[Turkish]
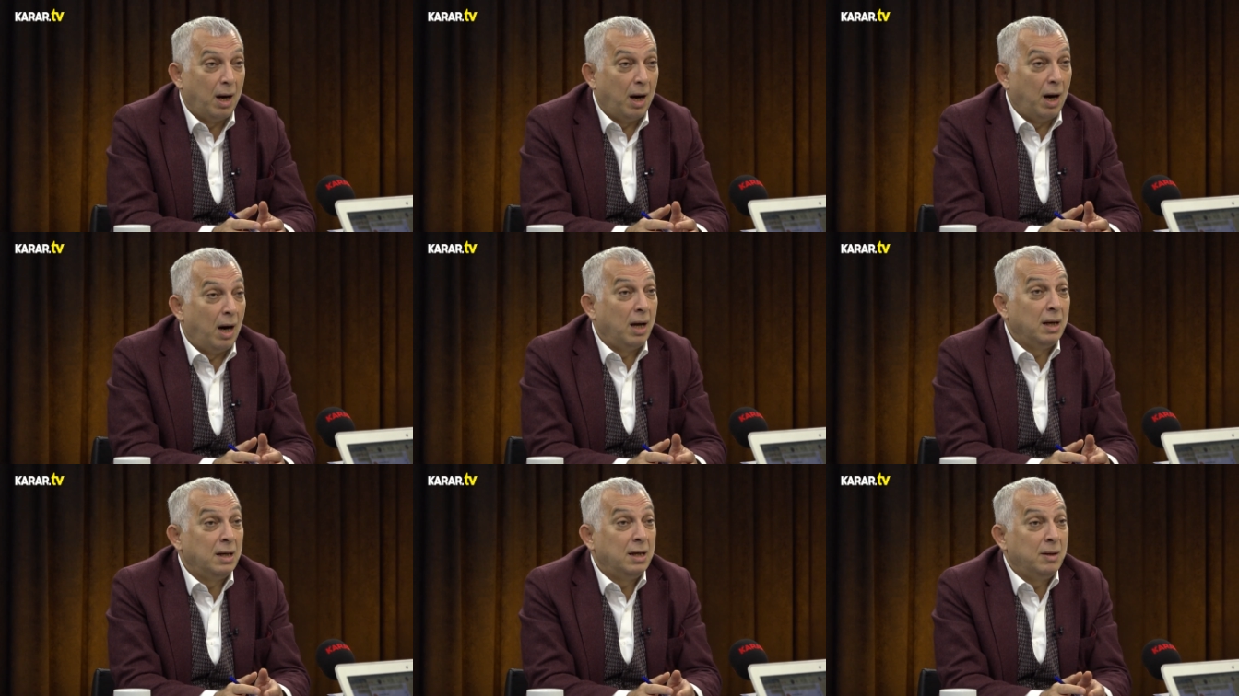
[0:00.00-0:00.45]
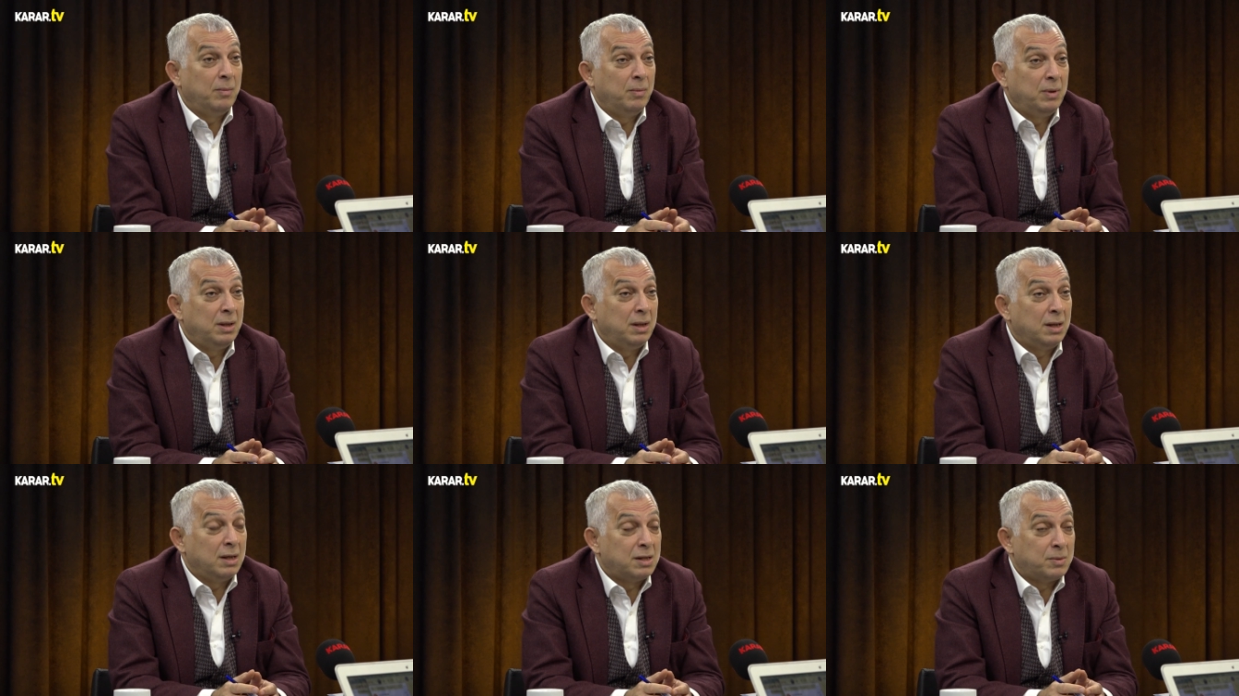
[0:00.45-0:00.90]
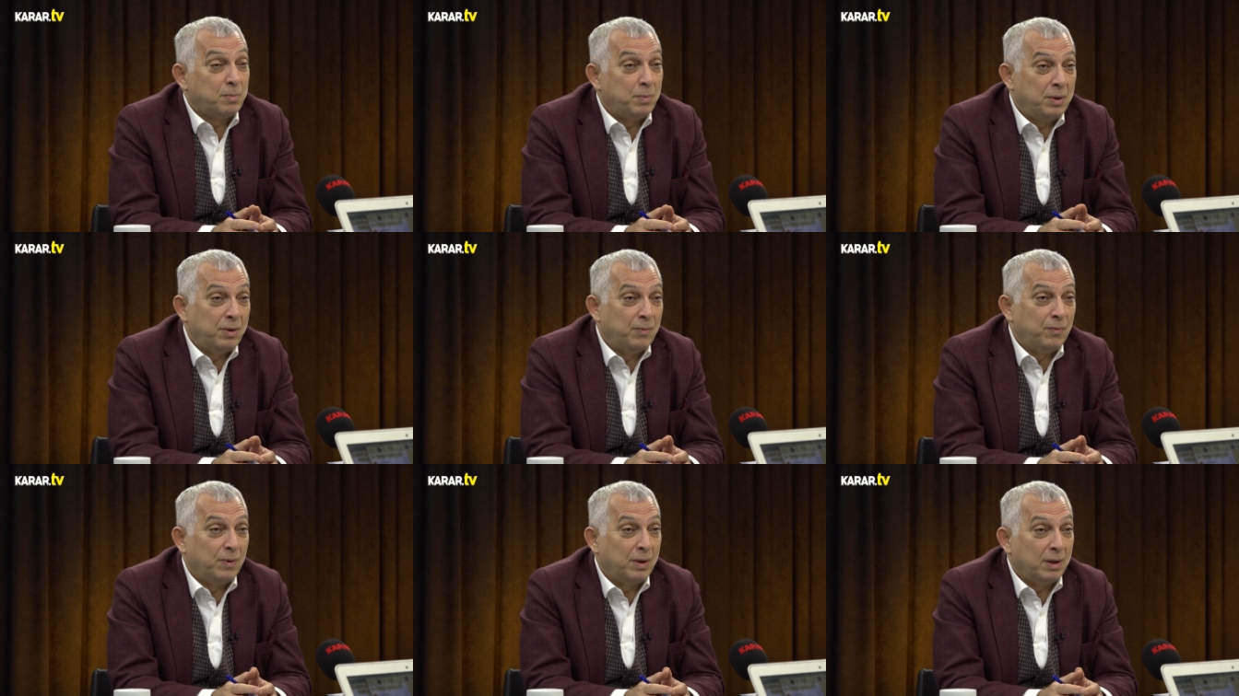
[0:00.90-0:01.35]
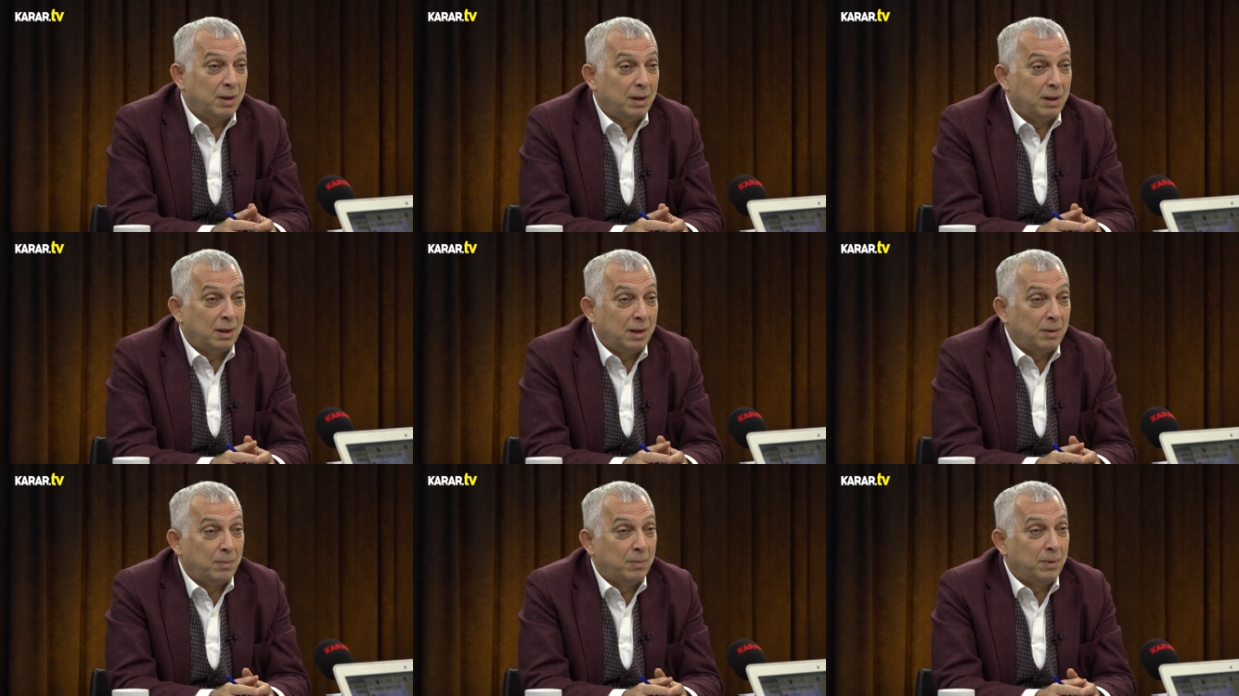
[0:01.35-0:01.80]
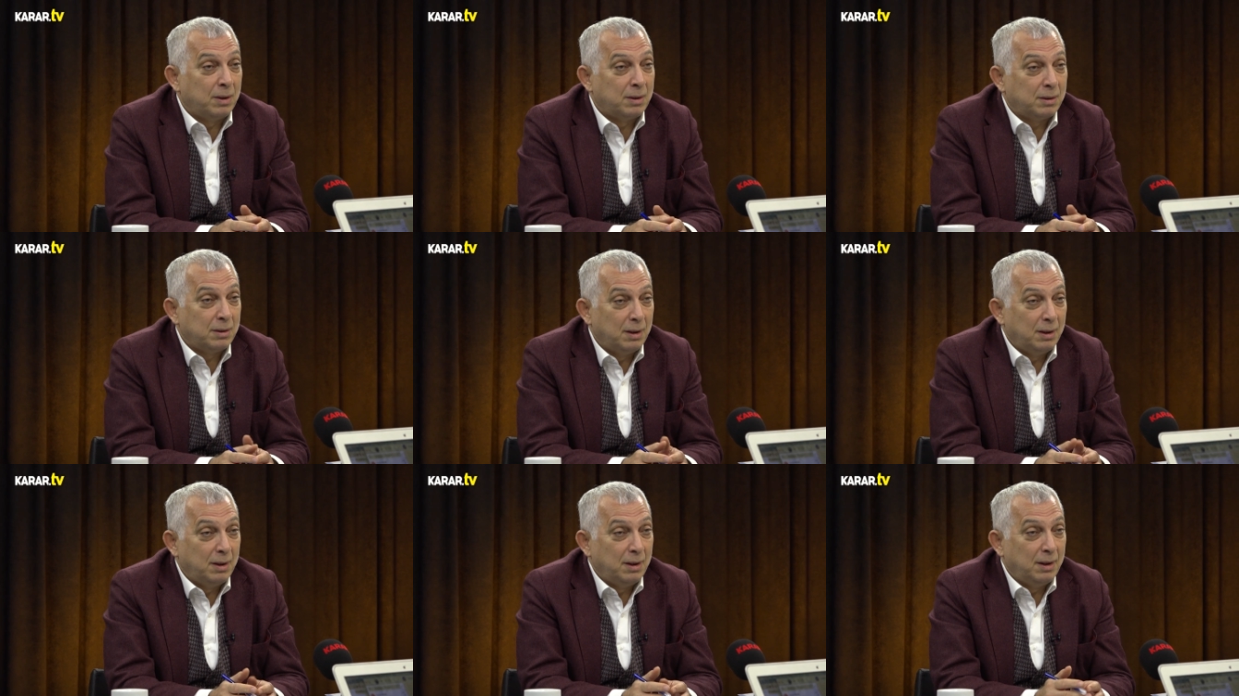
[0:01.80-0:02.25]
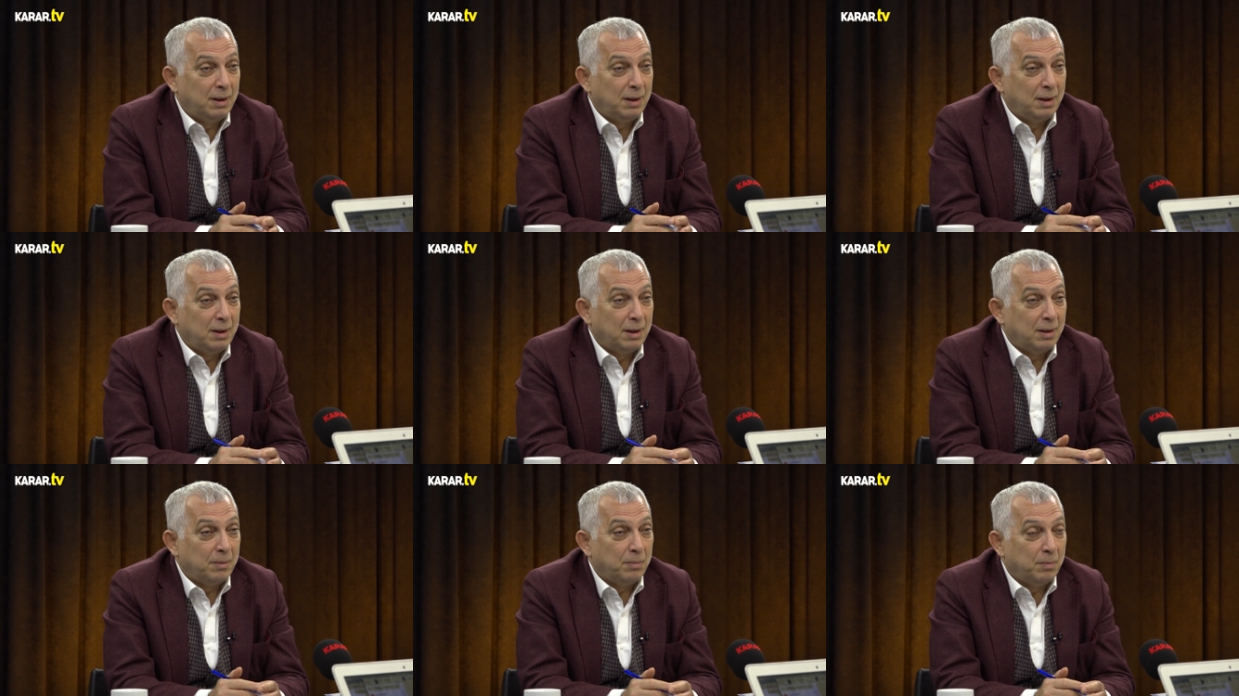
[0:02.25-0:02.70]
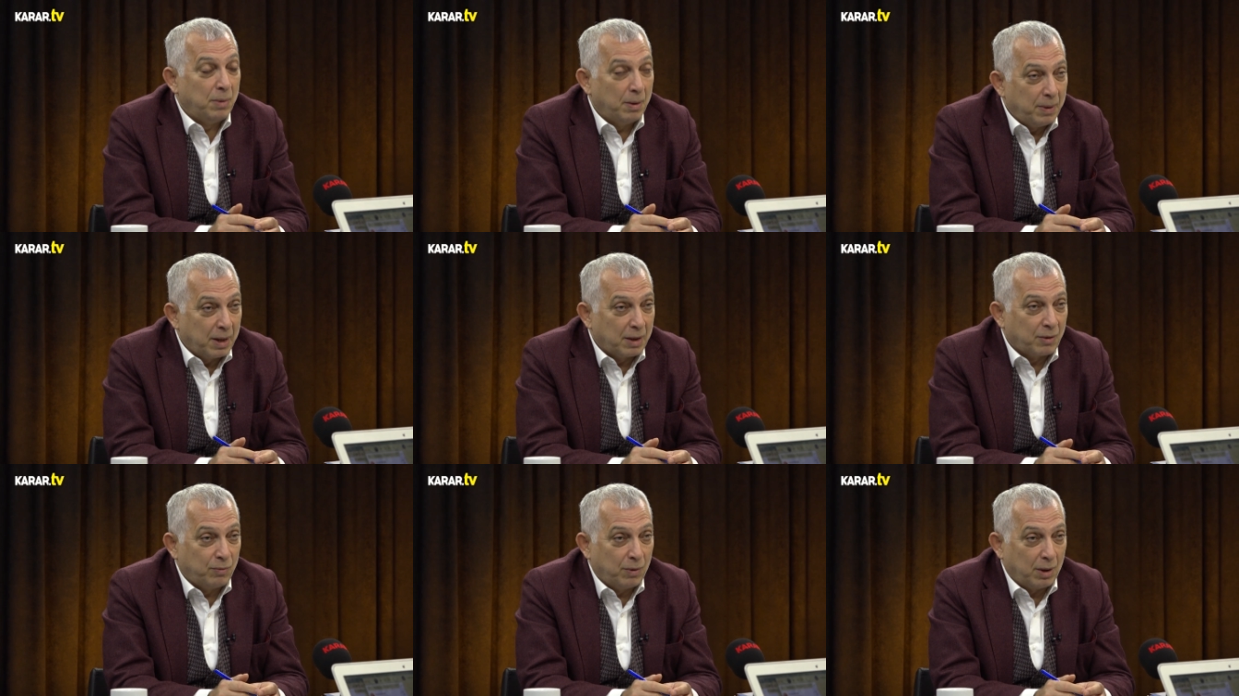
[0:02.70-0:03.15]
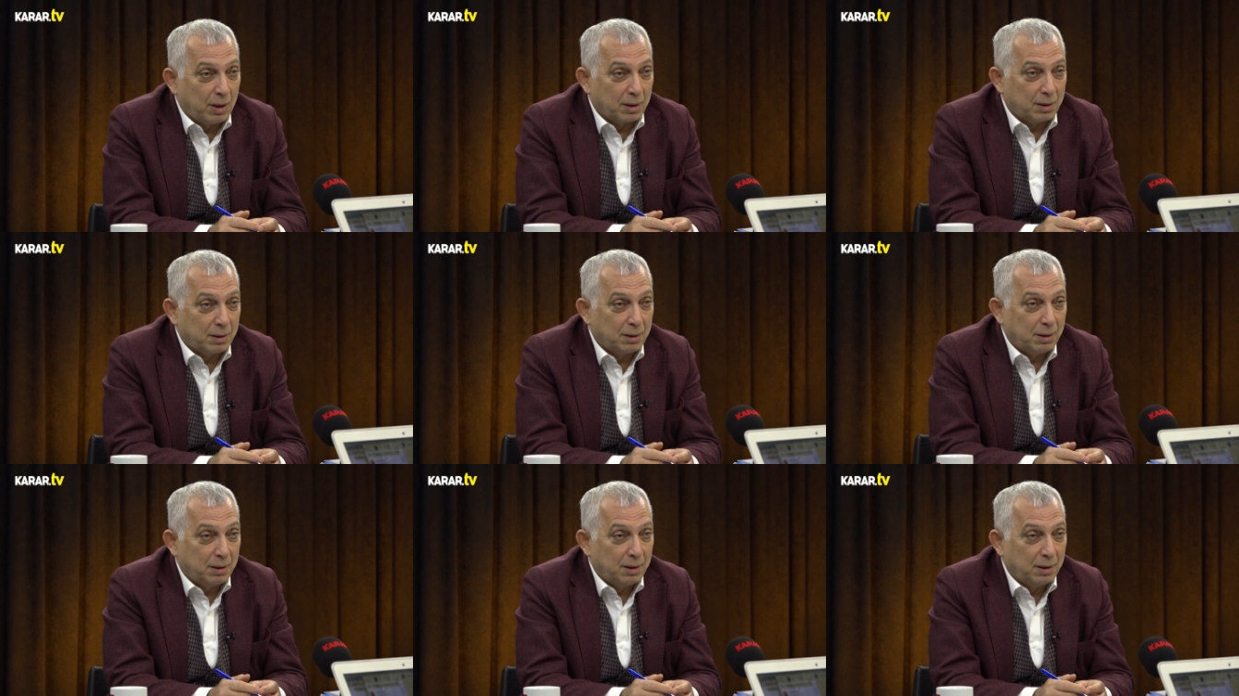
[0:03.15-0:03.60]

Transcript: annemin isminin verildiği bir bebek vardı.